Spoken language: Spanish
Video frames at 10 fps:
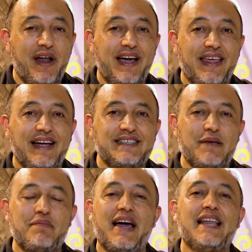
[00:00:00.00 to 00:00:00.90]
para
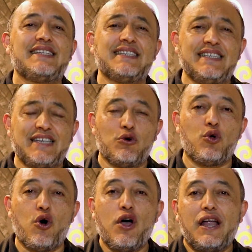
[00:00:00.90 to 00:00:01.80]
quedarse y piales y
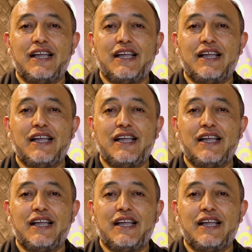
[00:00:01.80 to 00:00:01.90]
seguro